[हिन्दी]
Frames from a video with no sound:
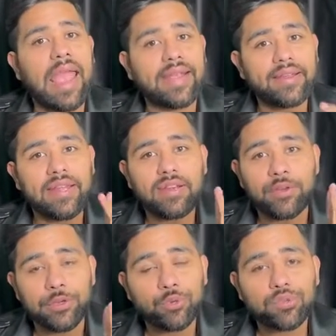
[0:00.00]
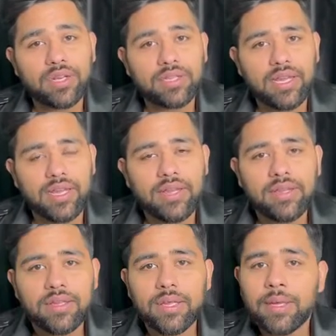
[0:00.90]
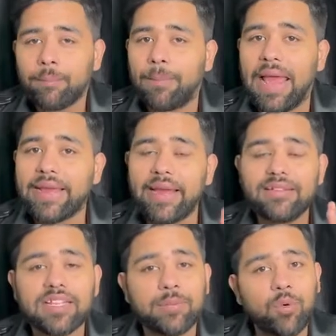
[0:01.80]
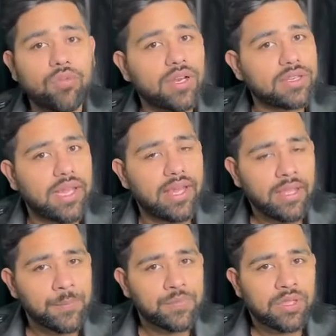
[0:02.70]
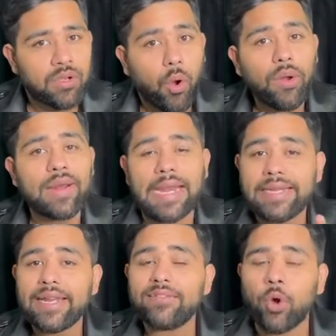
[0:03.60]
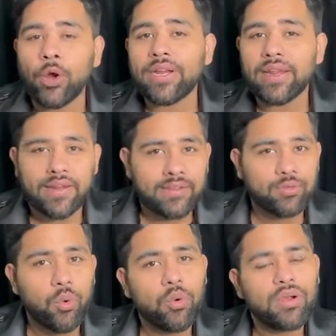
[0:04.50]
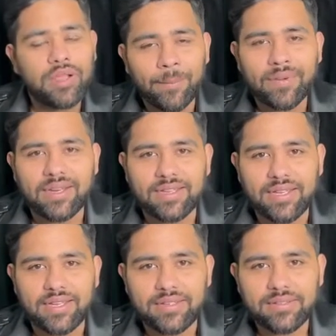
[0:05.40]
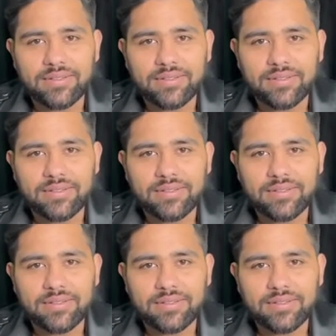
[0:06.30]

एक्ने रिड्यूस करता है ब्लैक हेड्स रिमूव करता है और रेडनेस और डलनेस को कम करता है